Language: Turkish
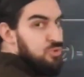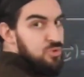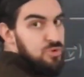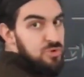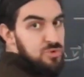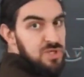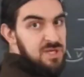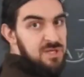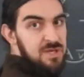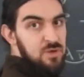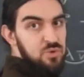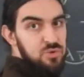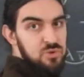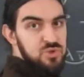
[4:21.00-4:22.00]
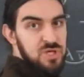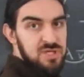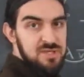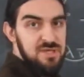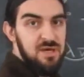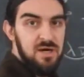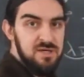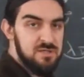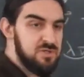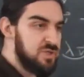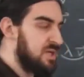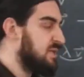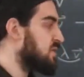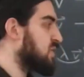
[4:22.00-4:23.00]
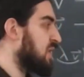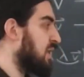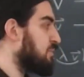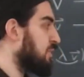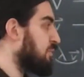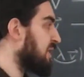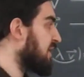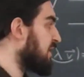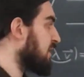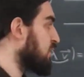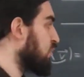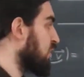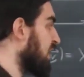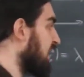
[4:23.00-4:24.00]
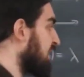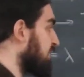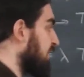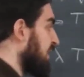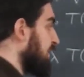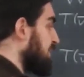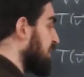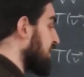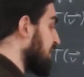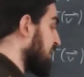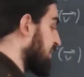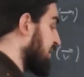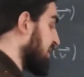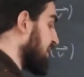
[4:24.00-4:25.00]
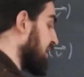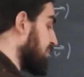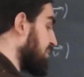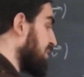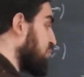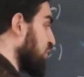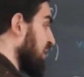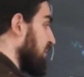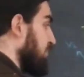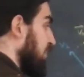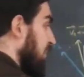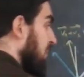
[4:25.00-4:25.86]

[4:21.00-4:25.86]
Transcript: bunu nereye götürecek diye ayrıca endişelenmeme gerek yok. Eğer V1'in gittiği yeri biliyorsam